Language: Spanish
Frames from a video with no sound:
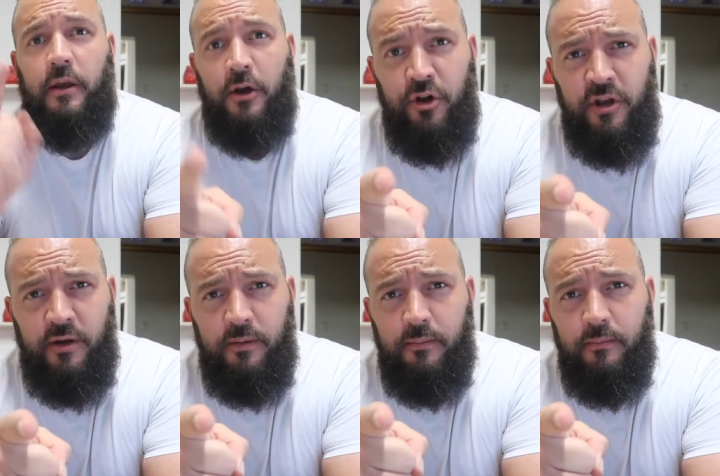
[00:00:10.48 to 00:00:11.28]
Y
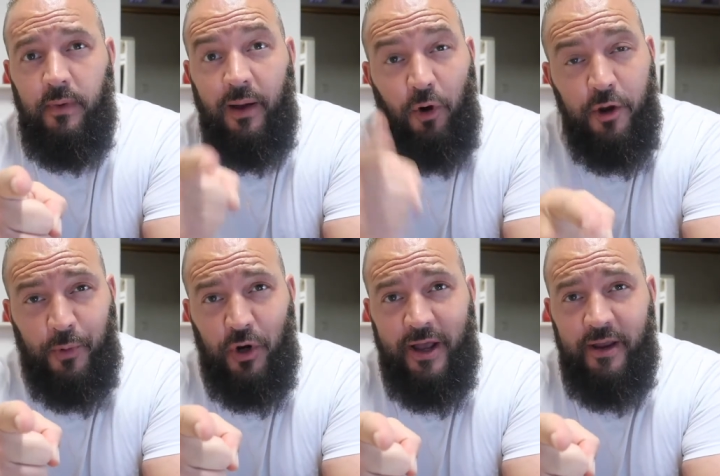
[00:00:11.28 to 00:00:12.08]
hoy me voy
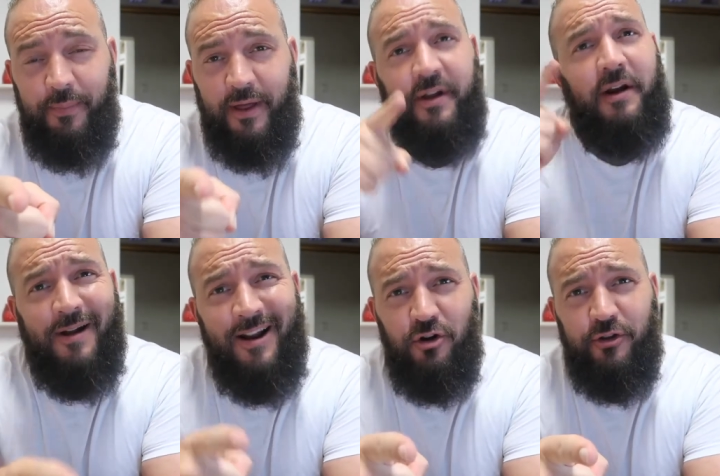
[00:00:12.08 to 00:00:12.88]
por ahí para
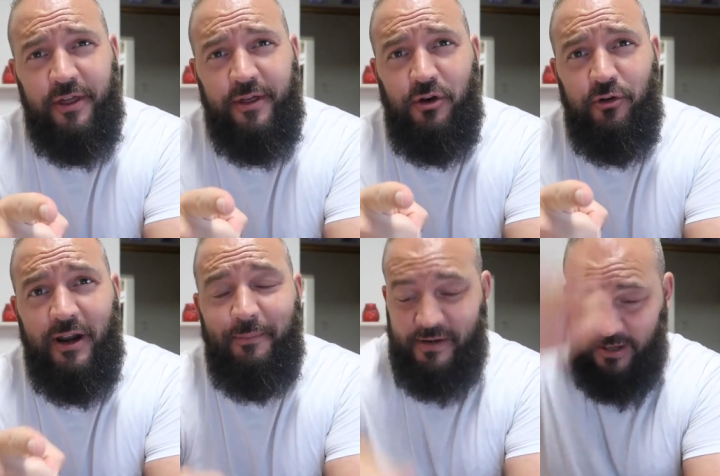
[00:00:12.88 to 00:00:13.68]
celebrar los 10 años de
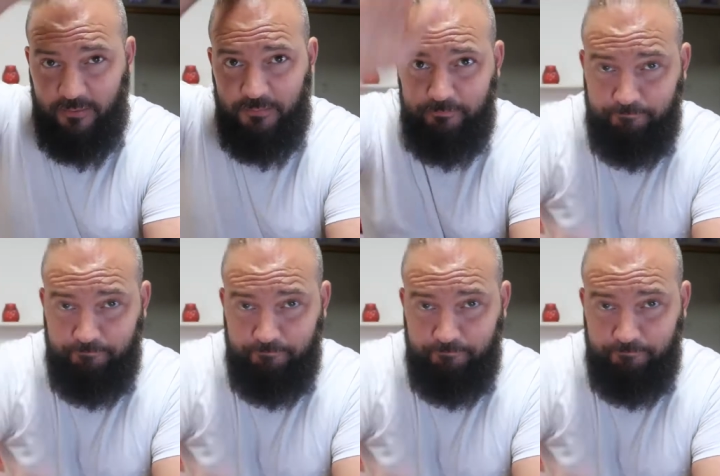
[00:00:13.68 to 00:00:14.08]
la empresa.